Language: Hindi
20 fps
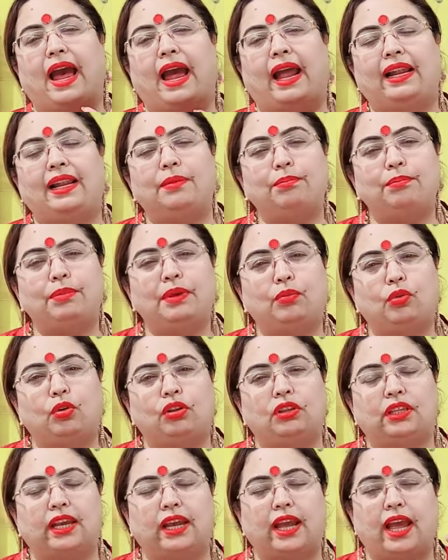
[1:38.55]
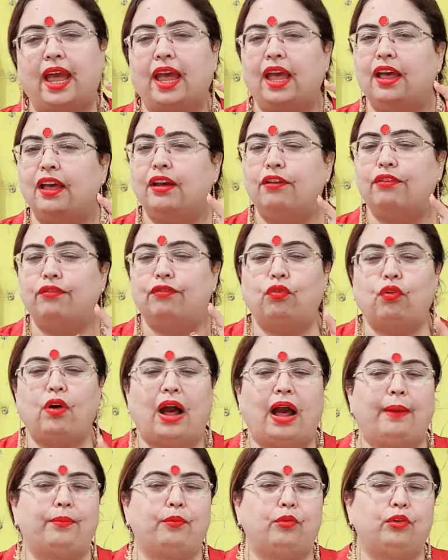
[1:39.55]
एलम भी बोलते हैं वो
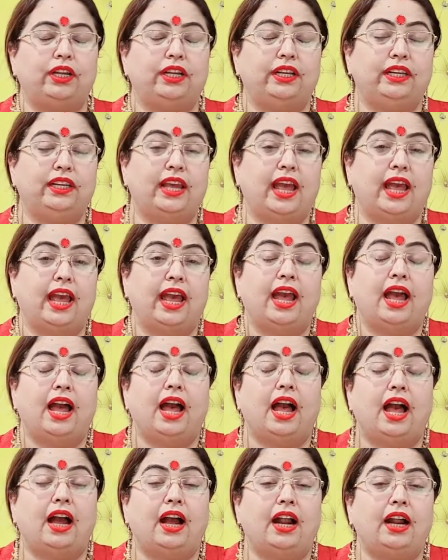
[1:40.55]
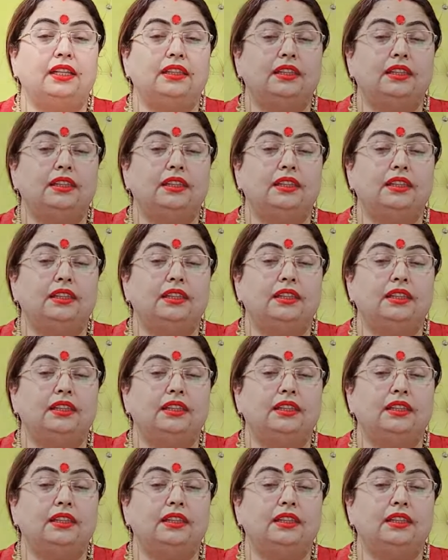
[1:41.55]
आपको लेनी है अगर